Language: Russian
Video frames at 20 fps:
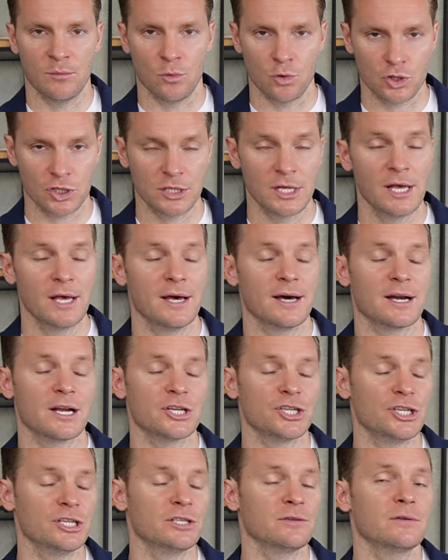может
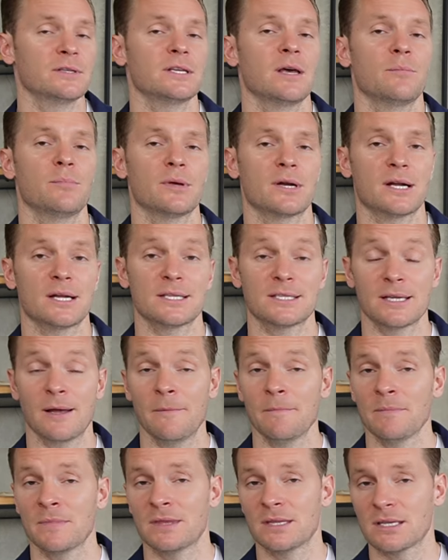рассчитывать и опираться
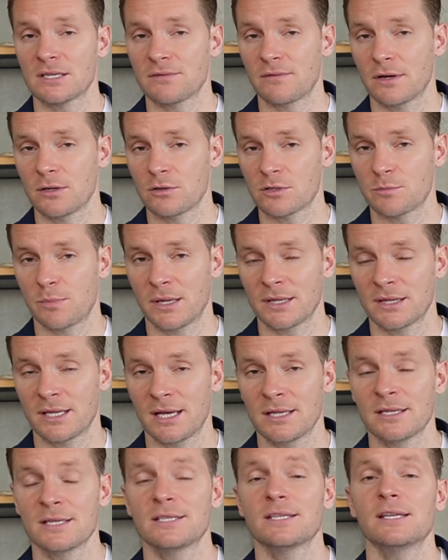на свою
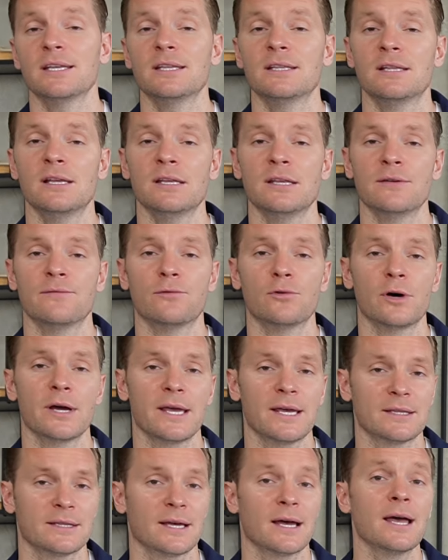спонтанность и для для него
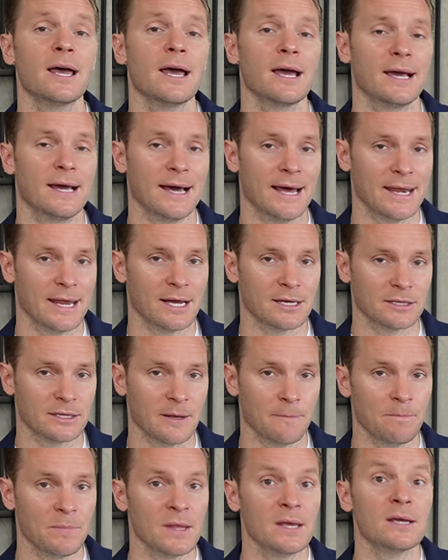это
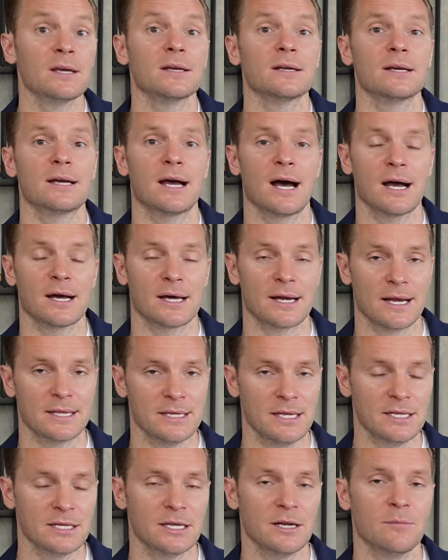корректно как
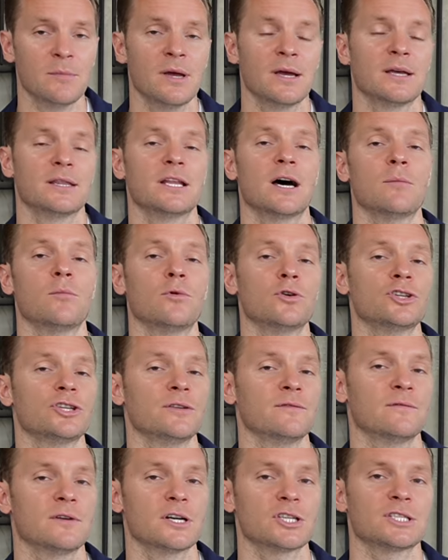родителям, нам
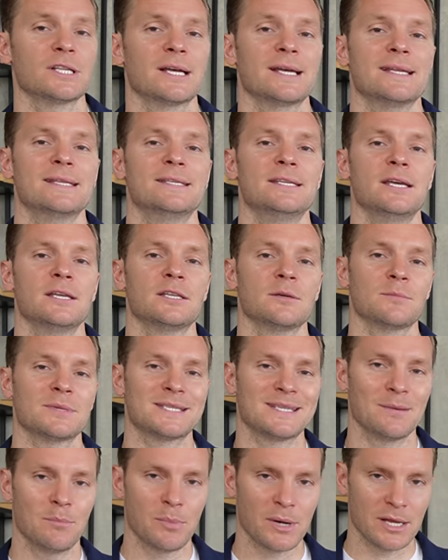очень важно детям
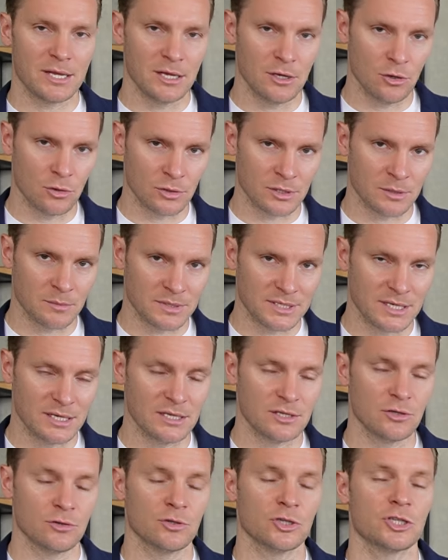с определенным
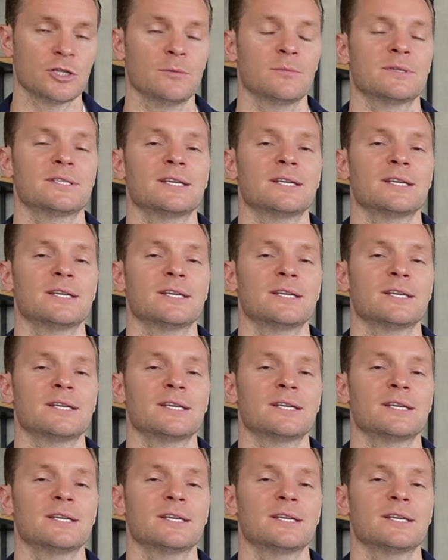селезеночным